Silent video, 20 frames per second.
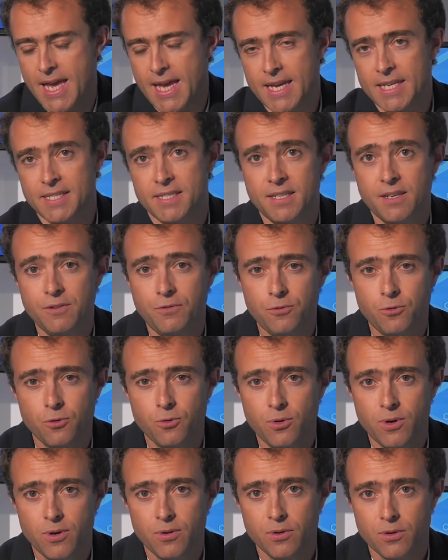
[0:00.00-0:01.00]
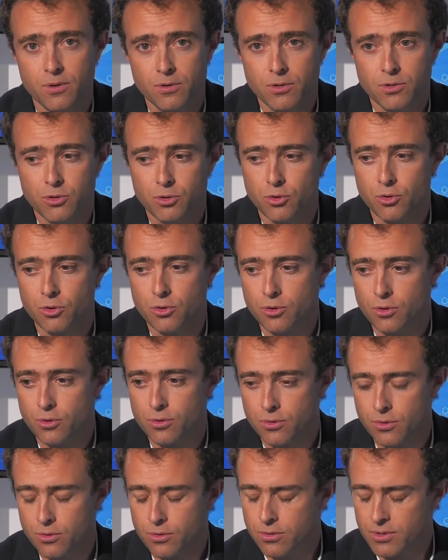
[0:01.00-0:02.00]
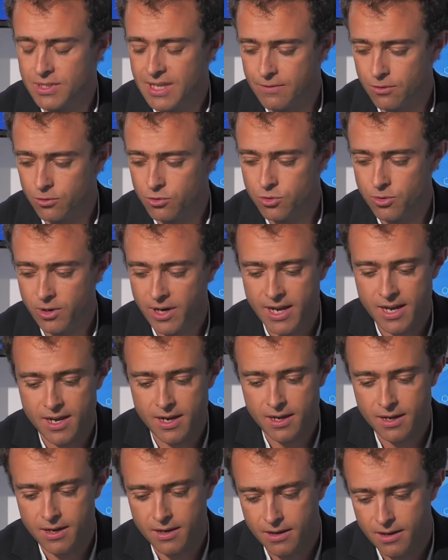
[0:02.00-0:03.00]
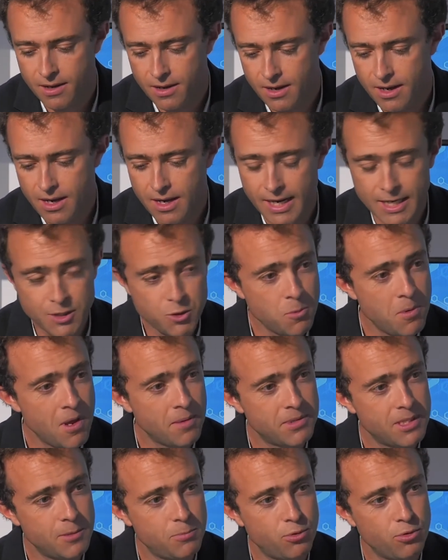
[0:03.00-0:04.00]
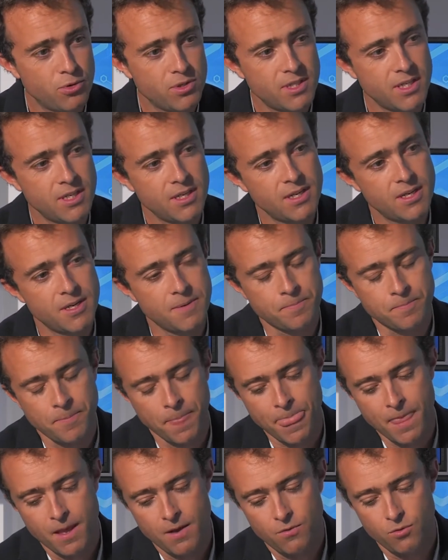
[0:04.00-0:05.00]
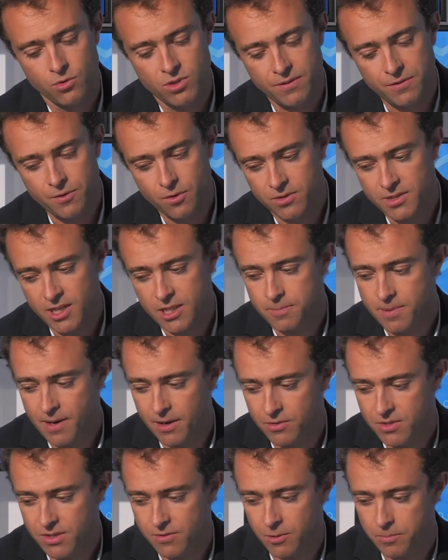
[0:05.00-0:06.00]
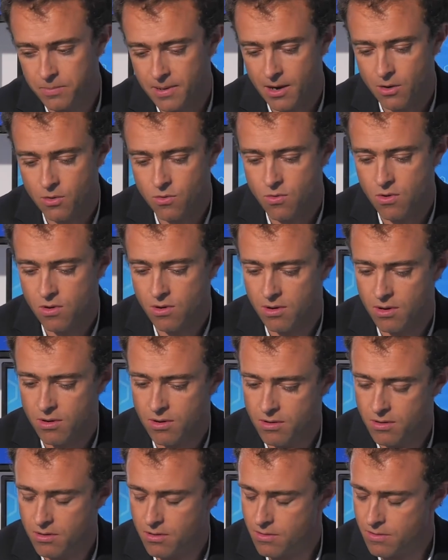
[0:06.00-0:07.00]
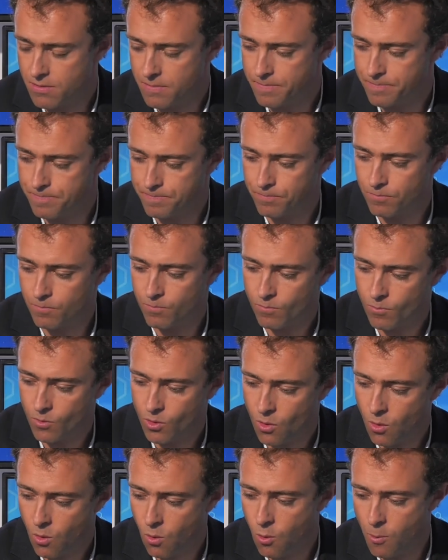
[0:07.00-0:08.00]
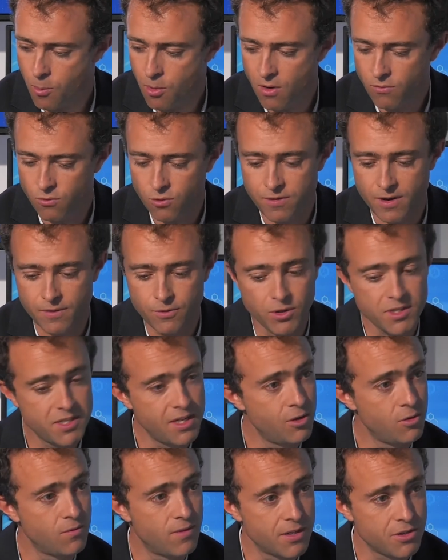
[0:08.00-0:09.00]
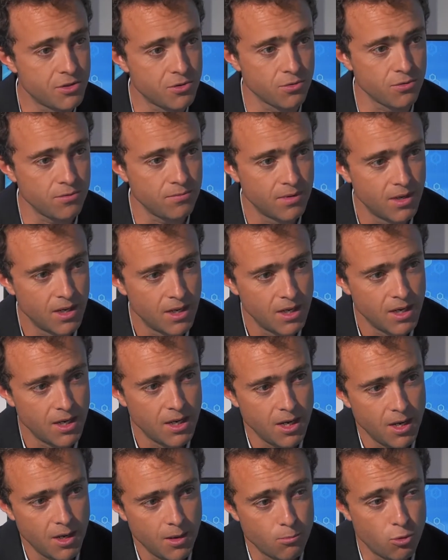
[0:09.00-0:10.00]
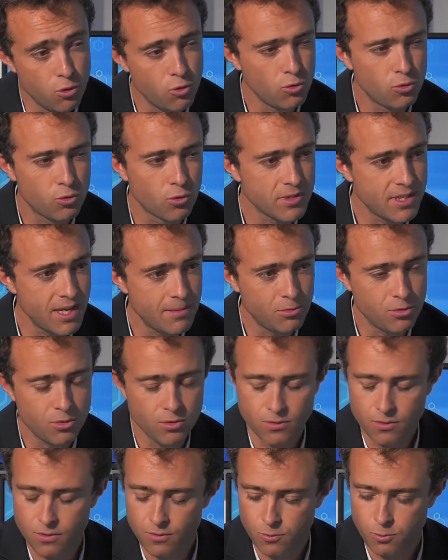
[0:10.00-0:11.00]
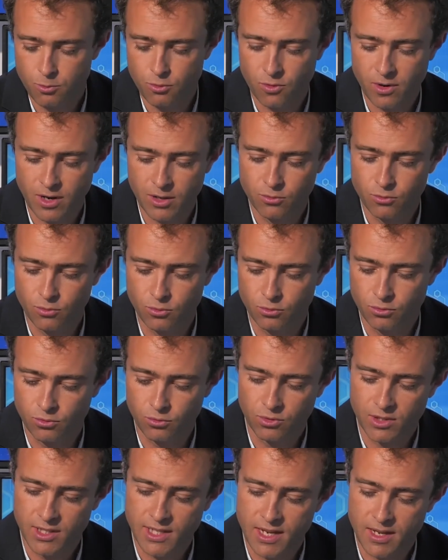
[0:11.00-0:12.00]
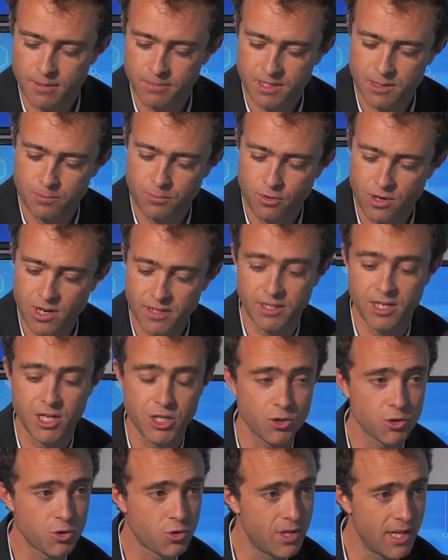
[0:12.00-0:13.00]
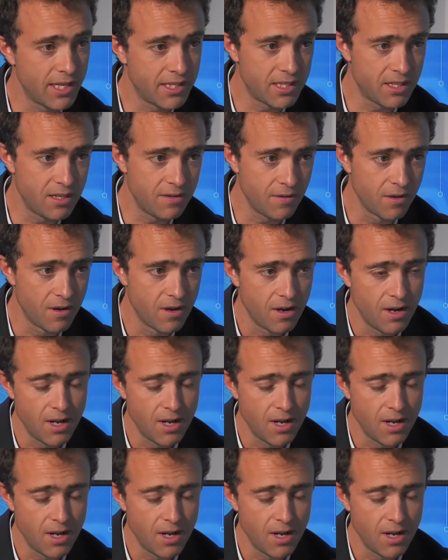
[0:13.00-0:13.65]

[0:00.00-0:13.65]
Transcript: Et s'il faut euh, s'aventurer à, à, résumer un petit peu ces, vos différentes expériences et votre parcours, euh, on comprend que vous favorisez l'innovation. Beaucoup de concepts que vous pourrez nous, détailler un petit peu. L'intelligence collective,